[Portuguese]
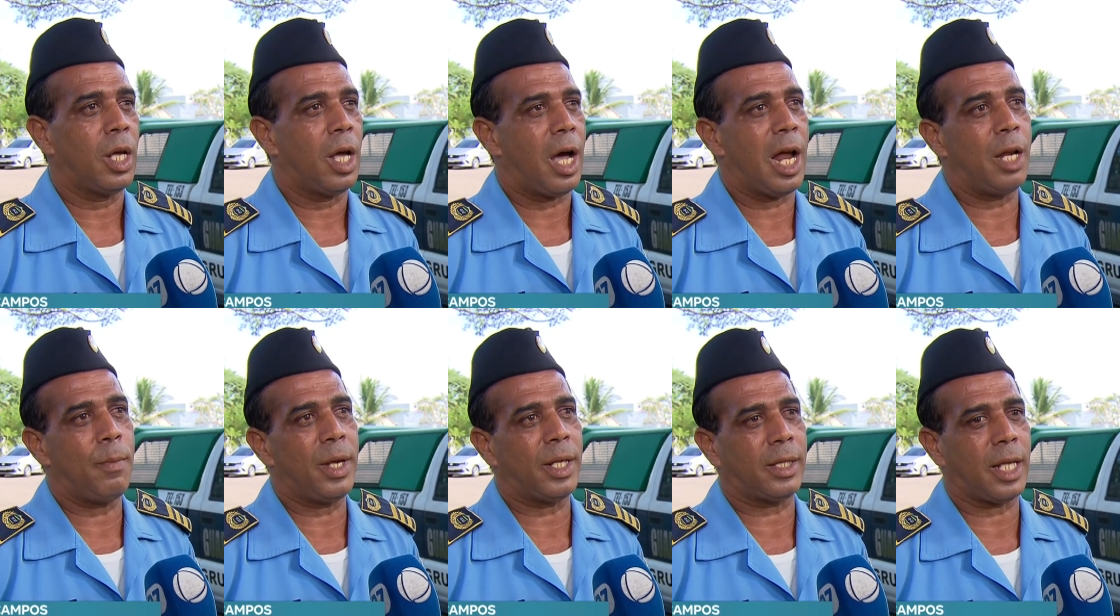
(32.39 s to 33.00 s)

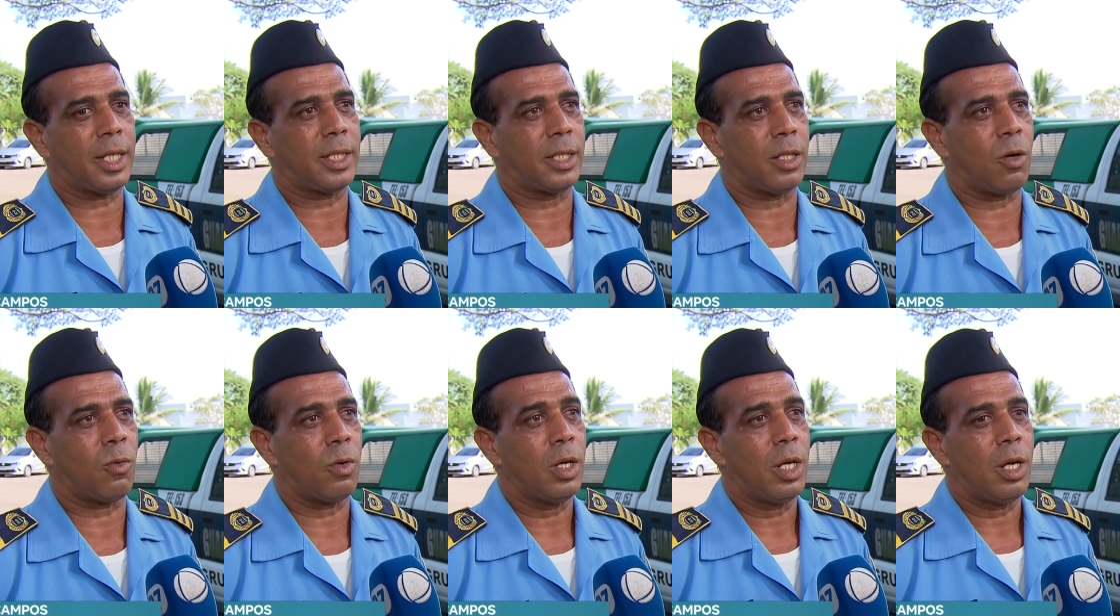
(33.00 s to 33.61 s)

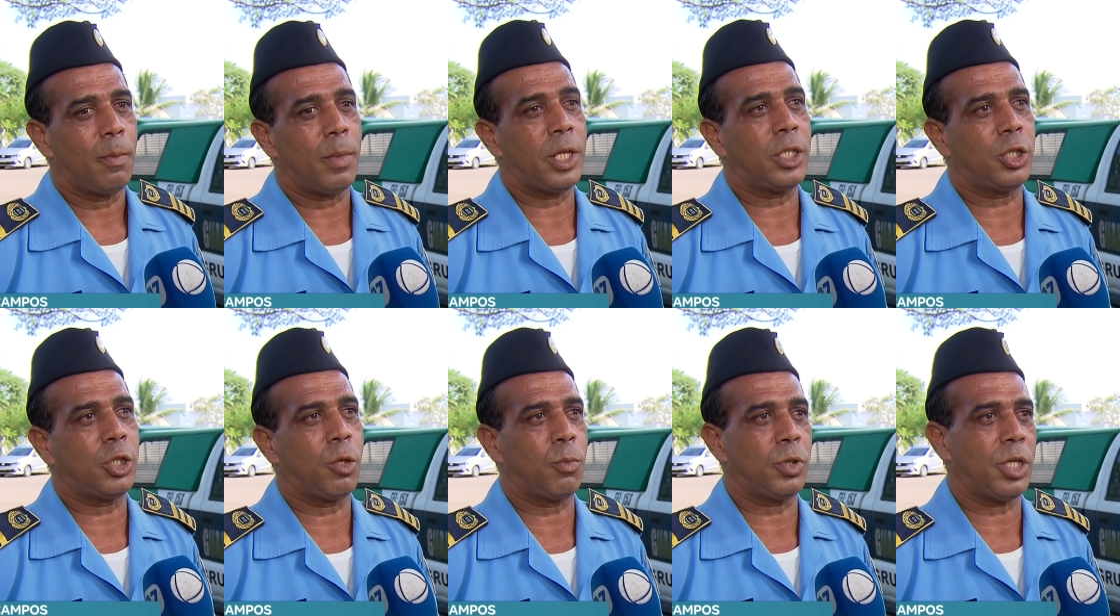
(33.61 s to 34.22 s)
alimentação para
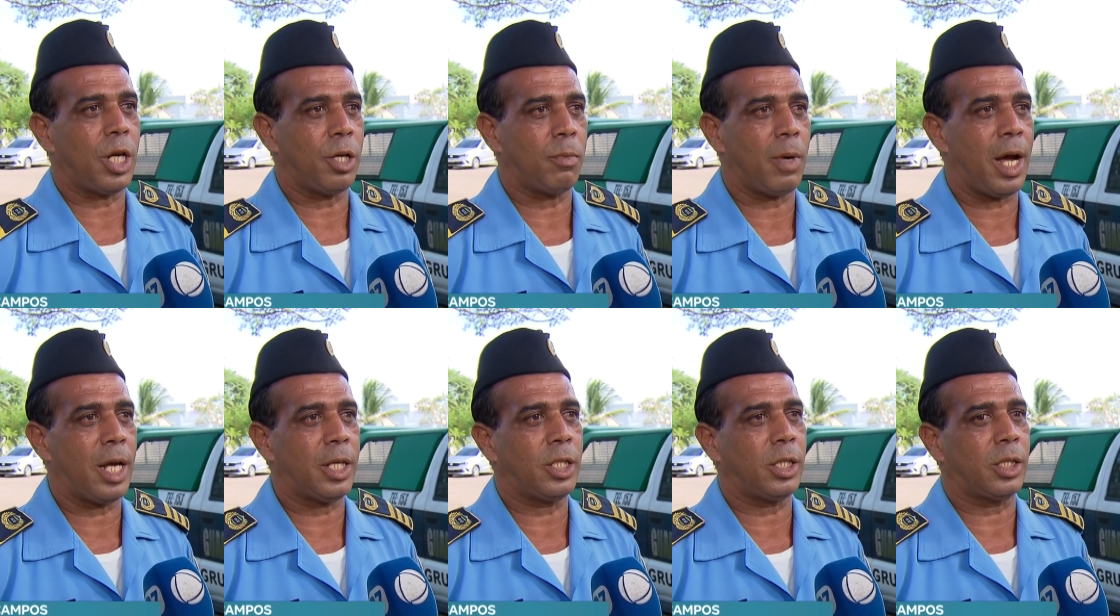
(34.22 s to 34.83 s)
esse tipo de animais,